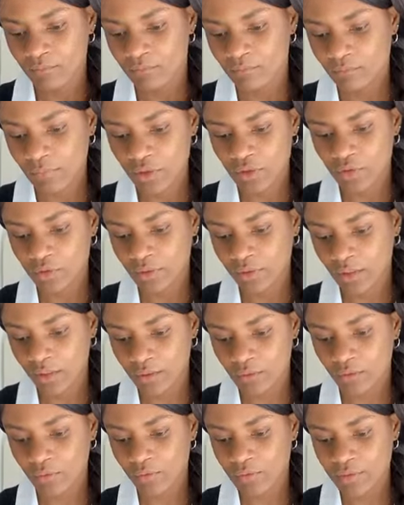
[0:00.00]
mais je
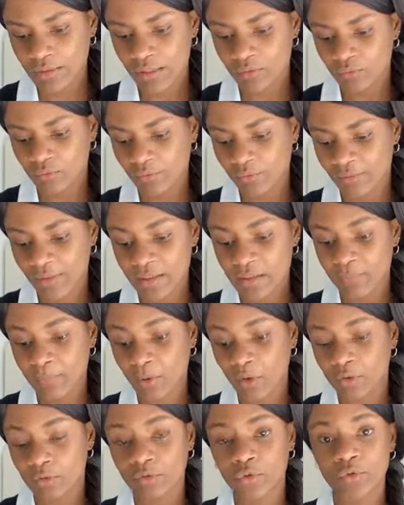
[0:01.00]
crains que ça nous fasse
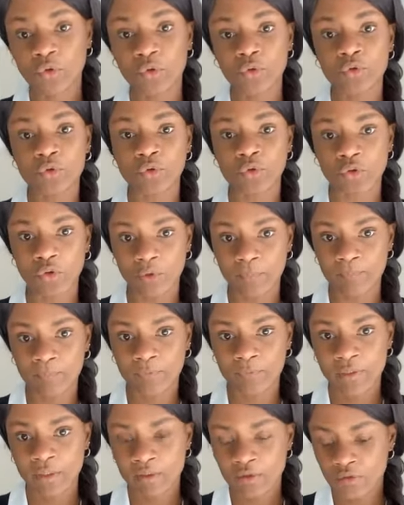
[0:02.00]
prendre trop de temps.
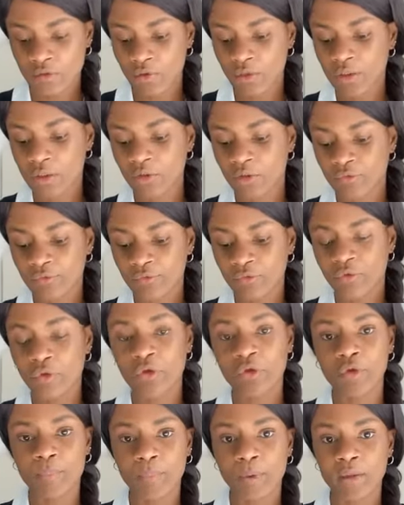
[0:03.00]
Ceux qui ont vu le
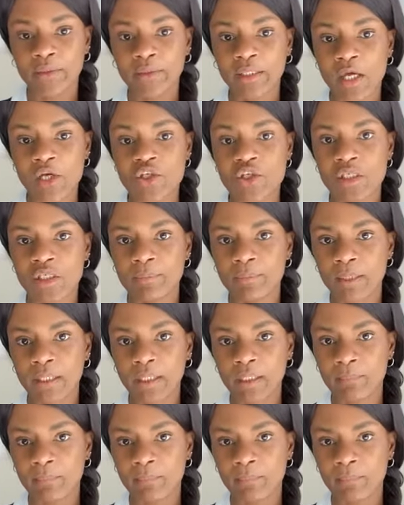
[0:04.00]
reportage libérer